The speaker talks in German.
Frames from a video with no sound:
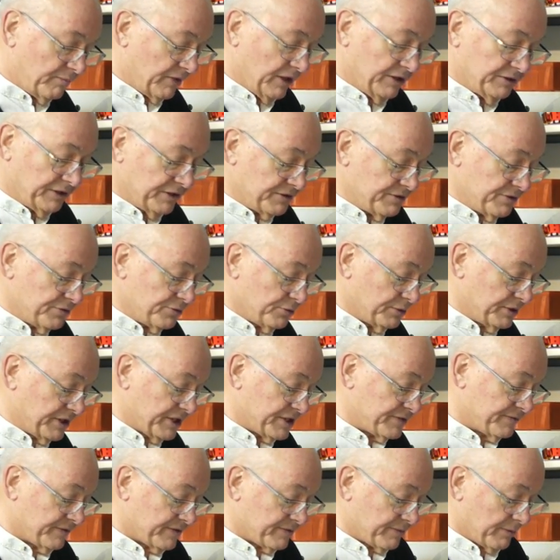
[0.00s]
Das ist so
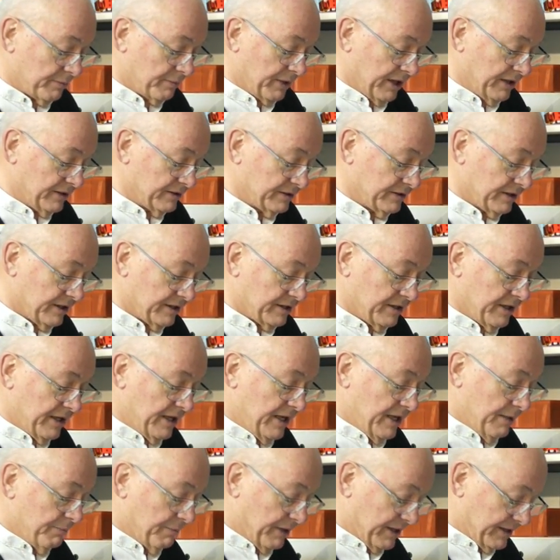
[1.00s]
das, was man machen kann.
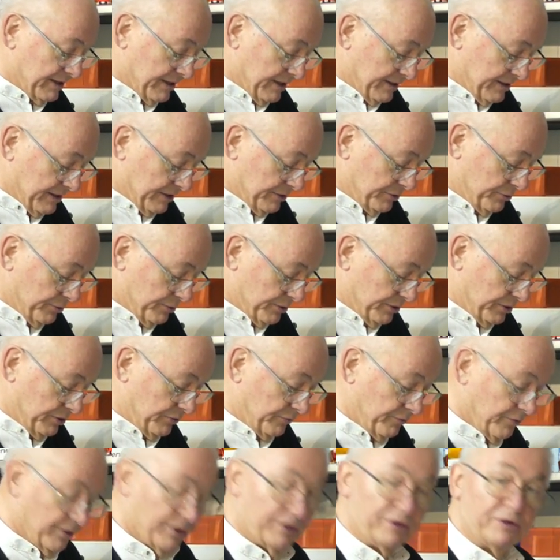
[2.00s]
Man kann natürlich
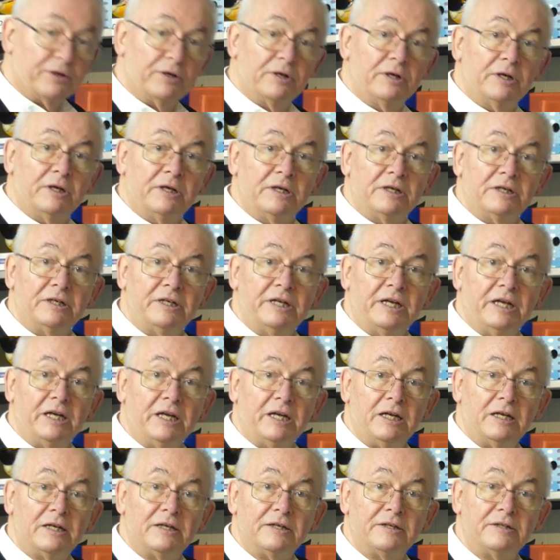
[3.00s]
von
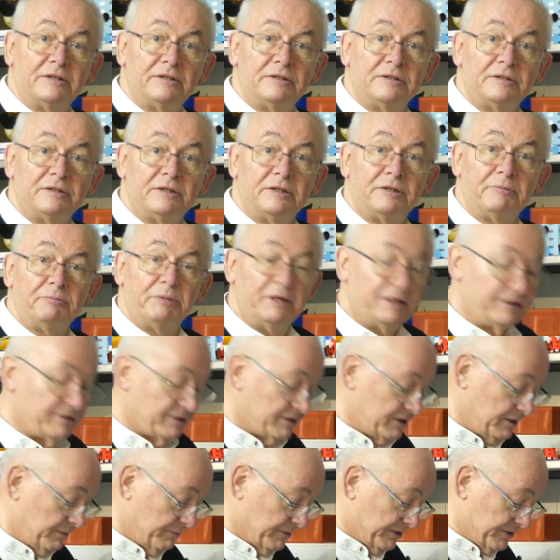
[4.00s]
den äh,
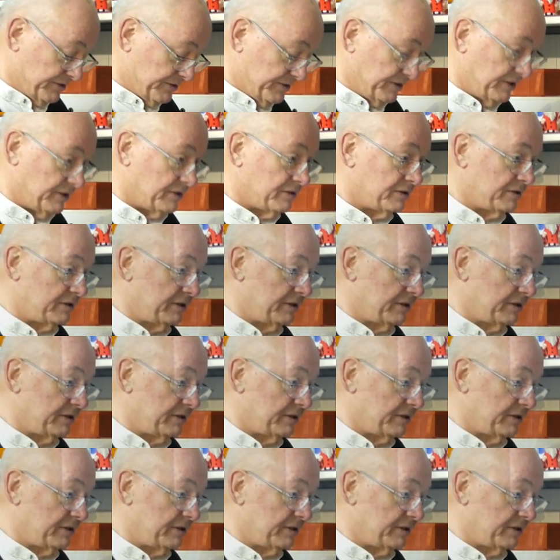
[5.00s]
Bildern, die man sieht,